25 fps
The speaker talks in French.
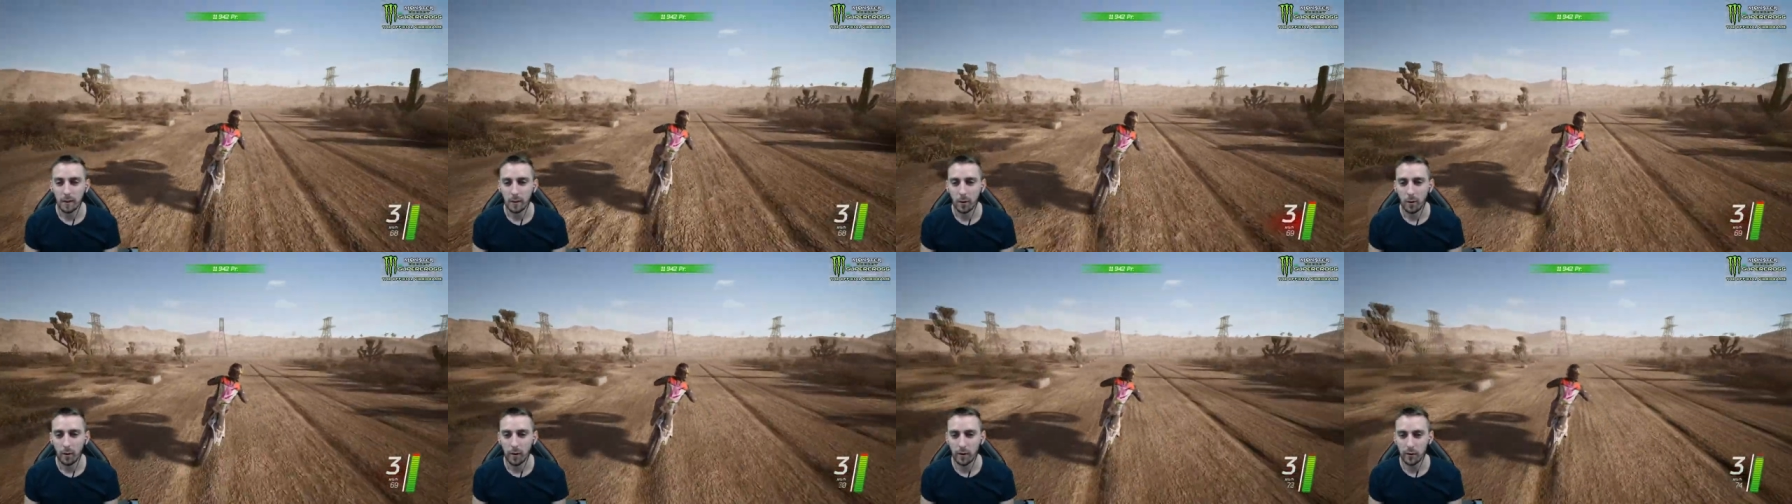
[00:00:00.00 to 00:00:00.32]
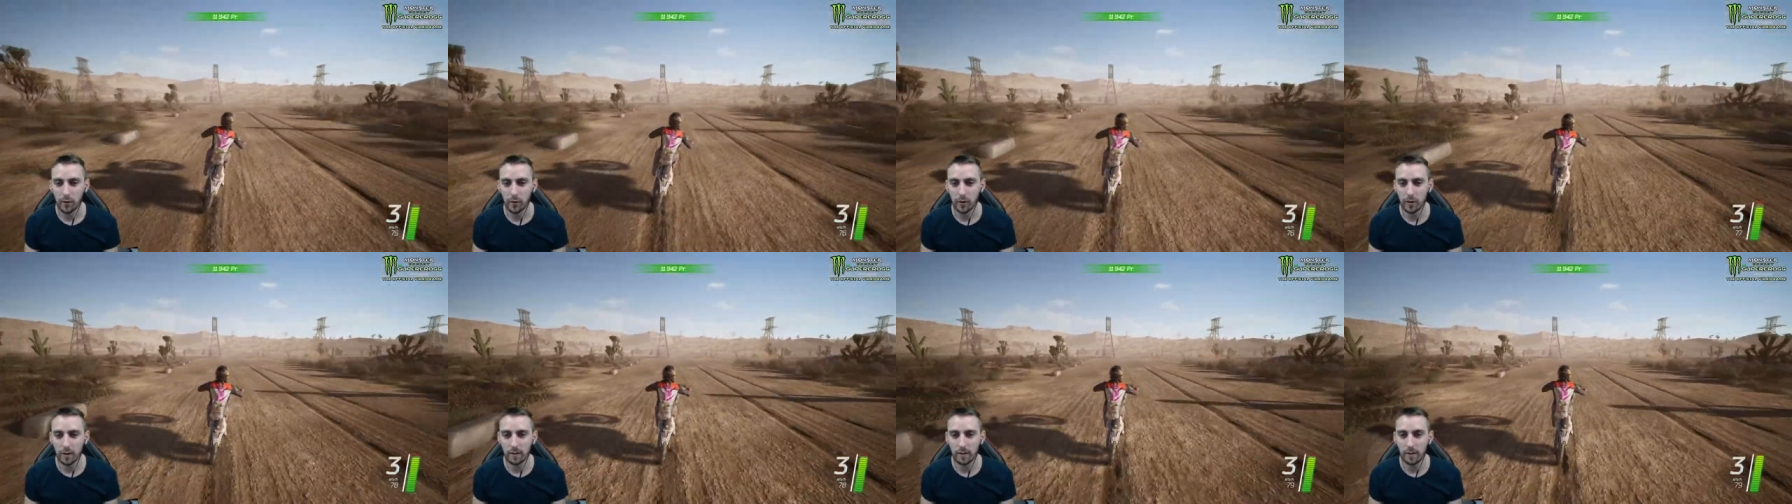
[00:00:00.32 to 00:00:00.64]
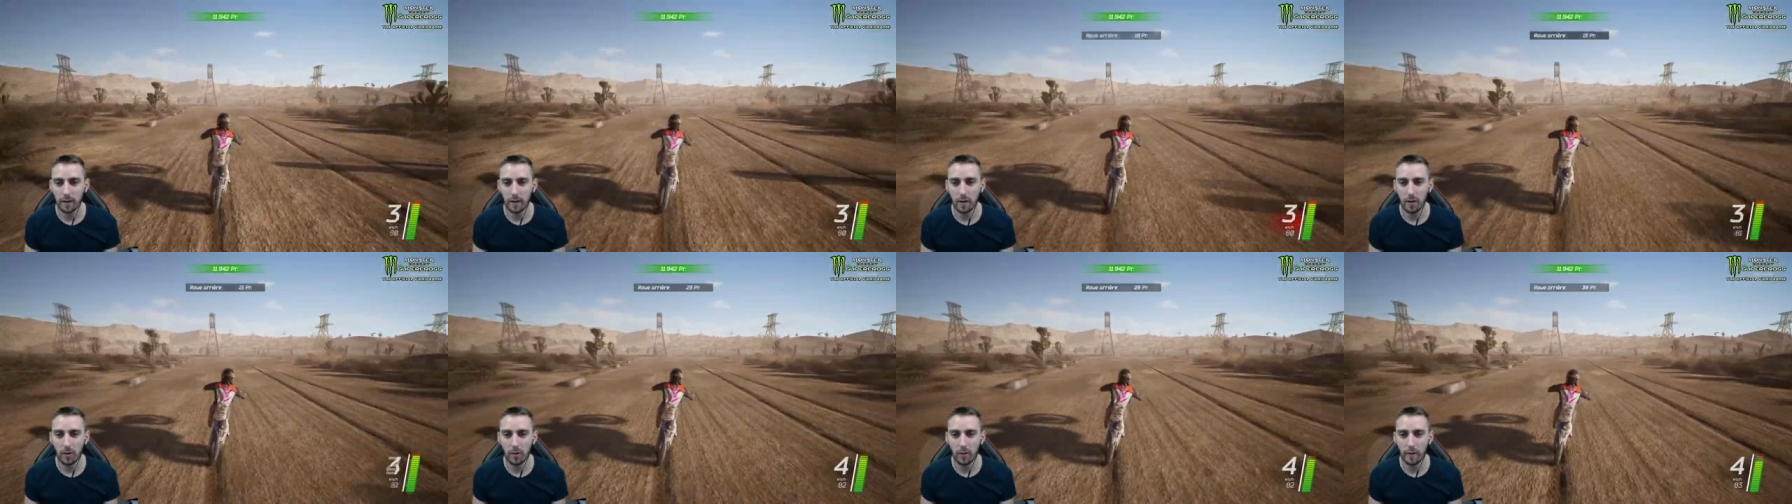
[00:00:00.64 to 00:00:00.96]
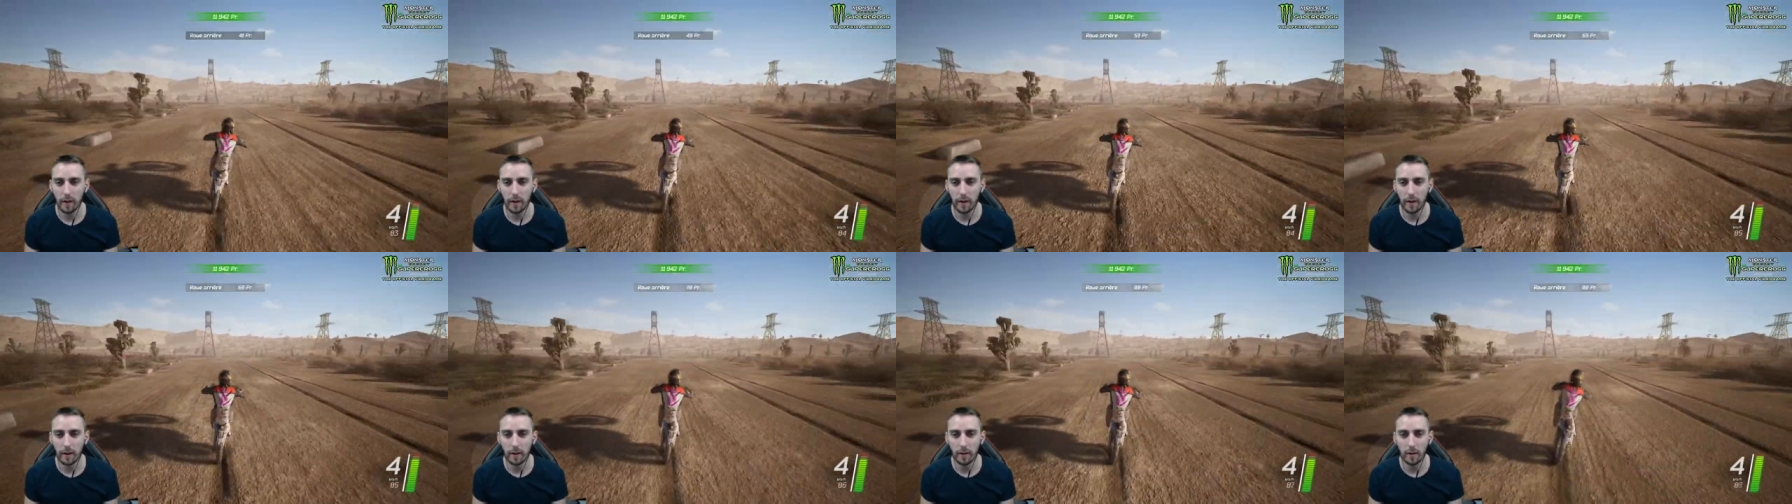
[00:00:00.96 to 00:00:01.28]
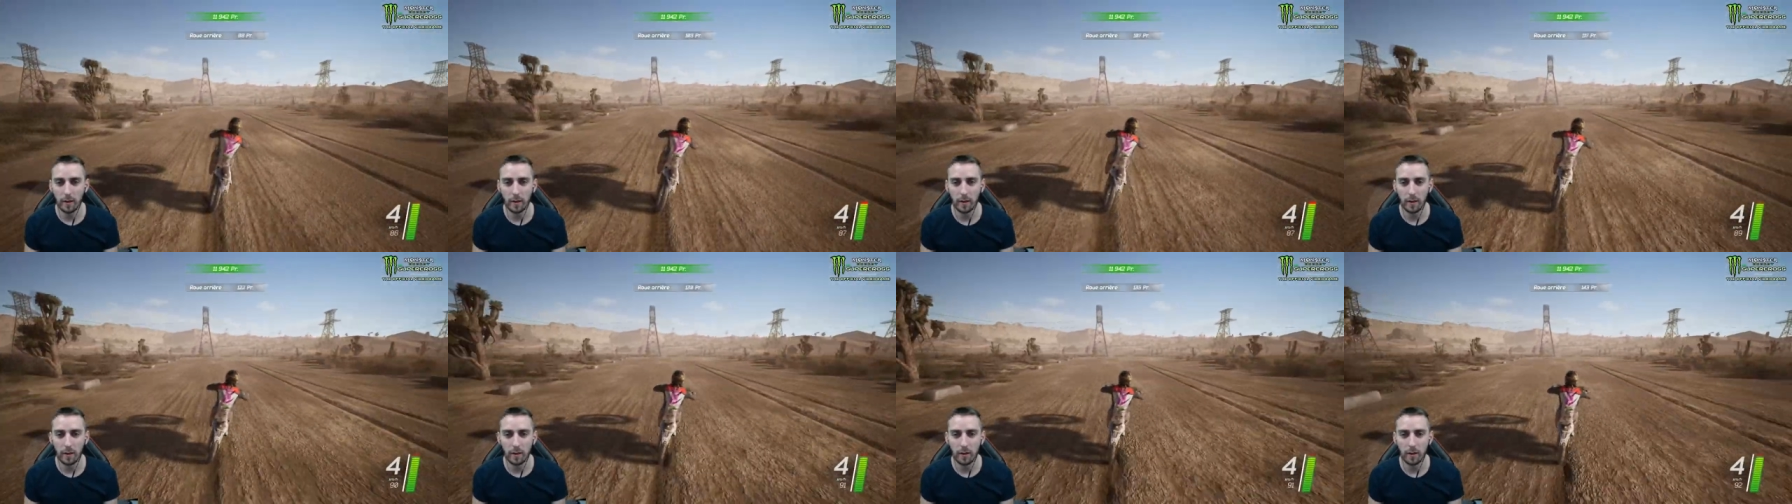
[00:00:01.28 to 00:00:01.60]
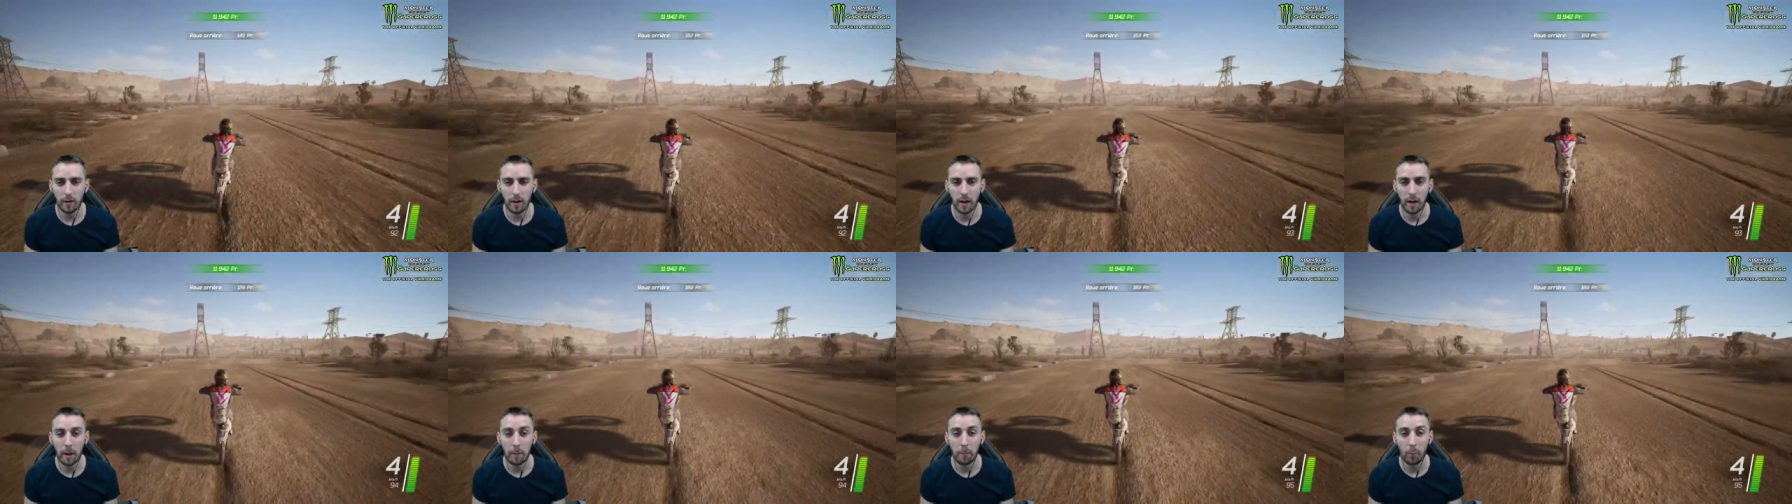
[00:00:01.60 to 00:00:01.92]
On va changer de terrain, on va aller
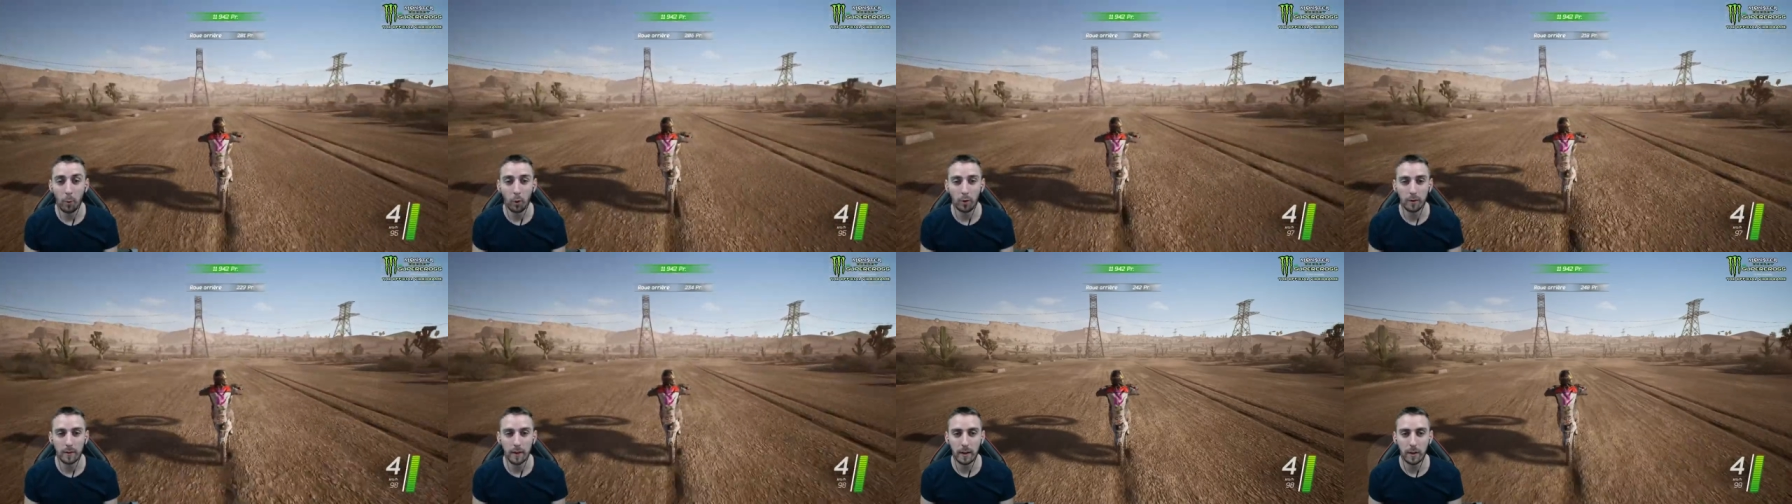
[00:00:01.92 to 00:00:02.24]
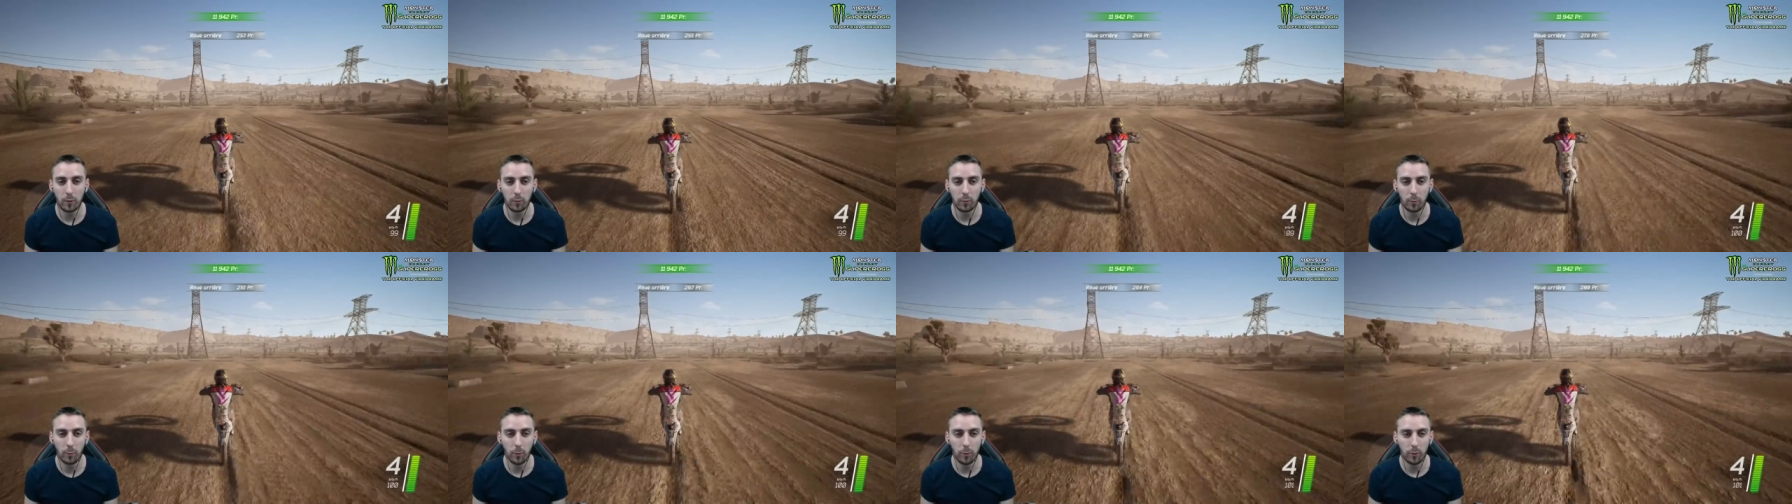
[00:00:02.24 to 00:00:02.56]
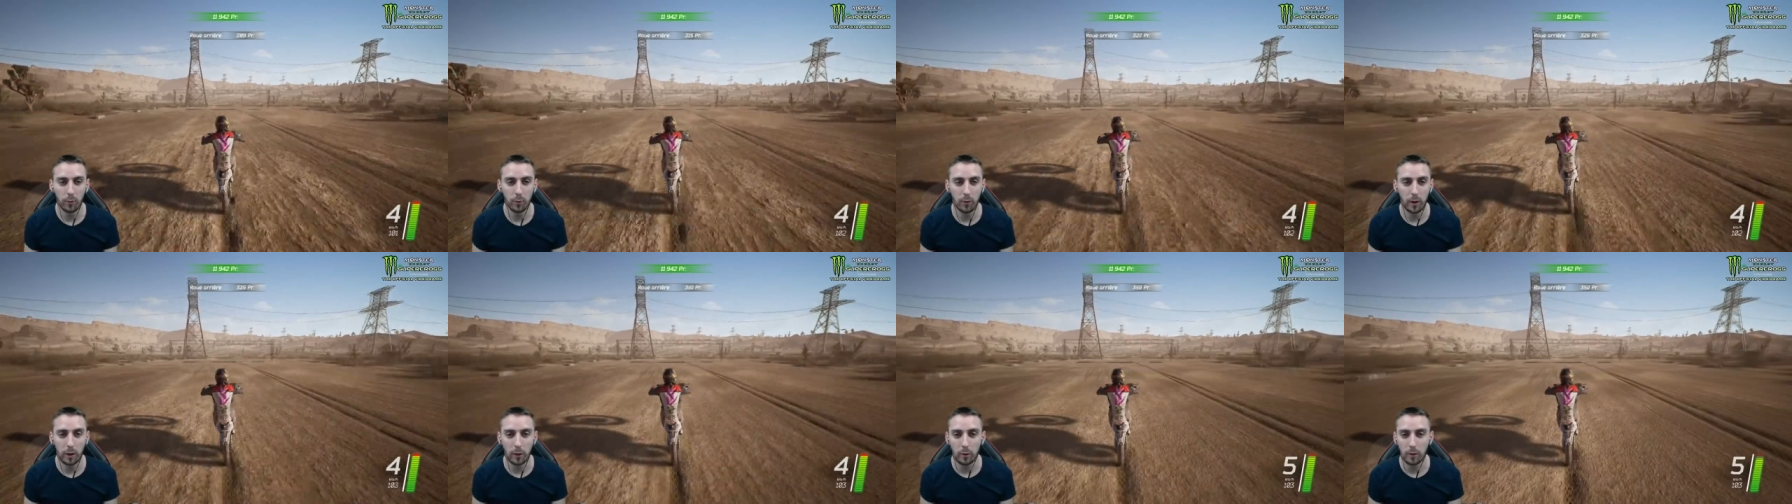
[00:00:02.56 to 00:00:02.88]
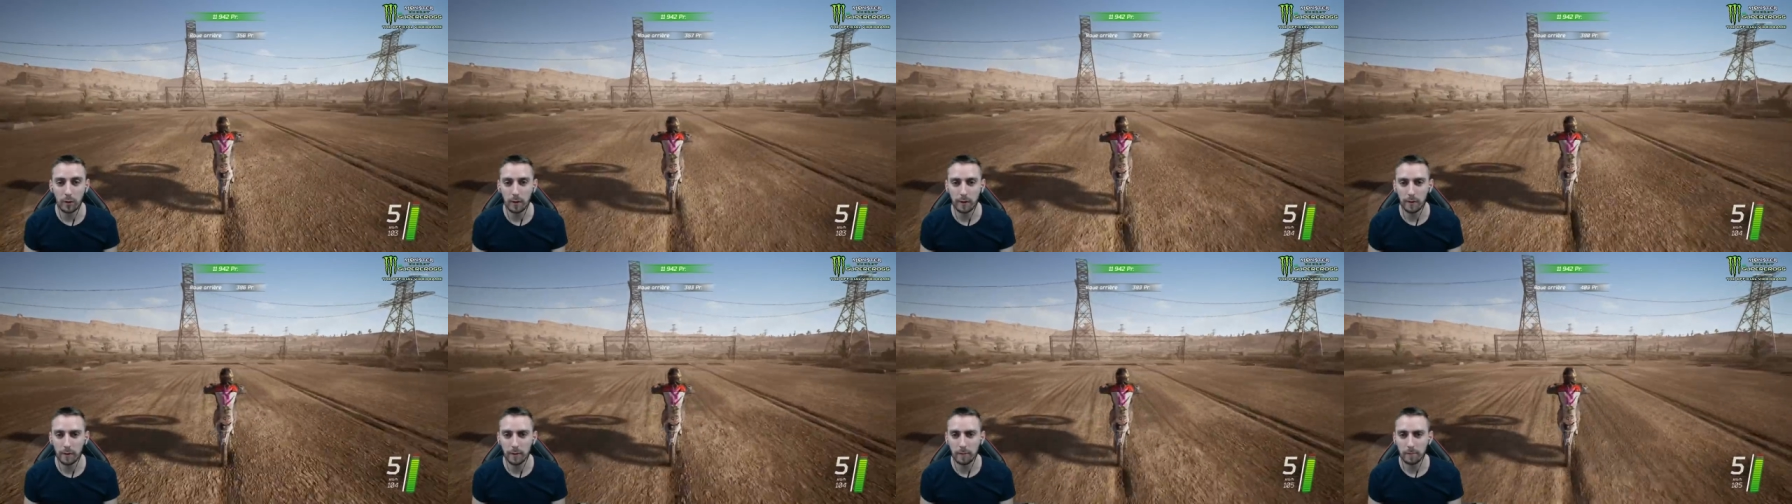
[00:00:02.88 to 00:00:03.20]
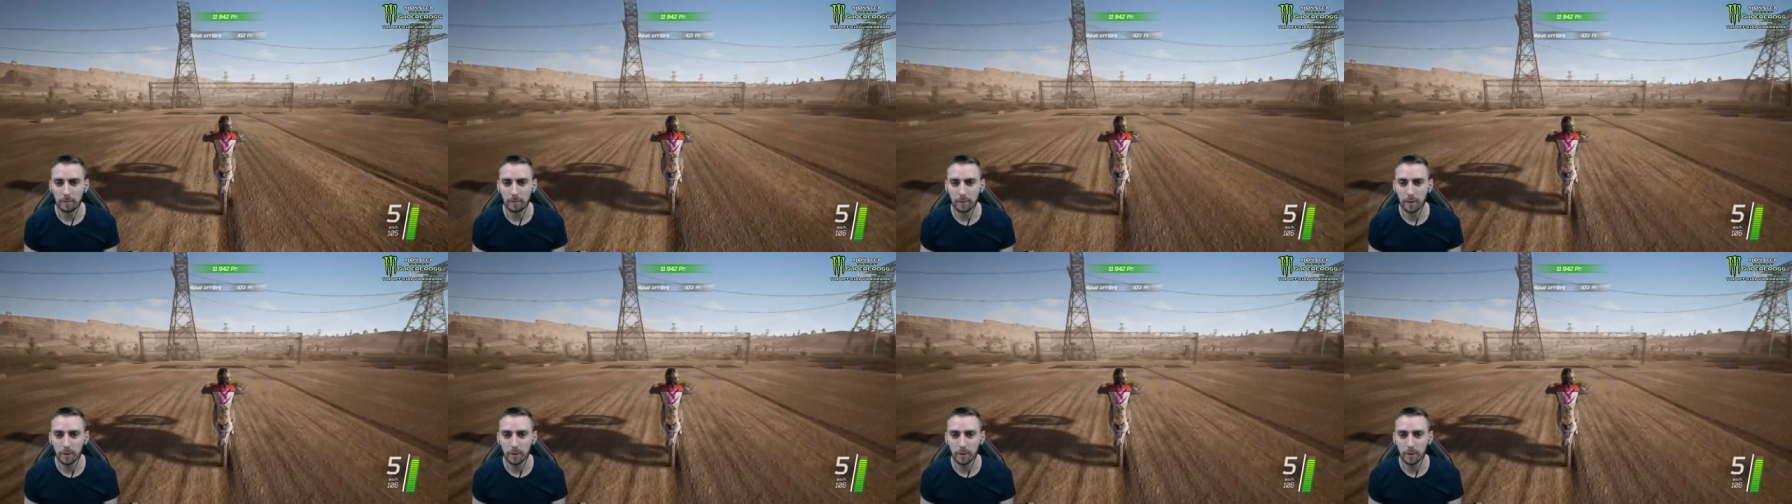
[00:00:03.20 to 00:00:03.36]
euh, à la Bretagne, donc pour ceux qui connaissent,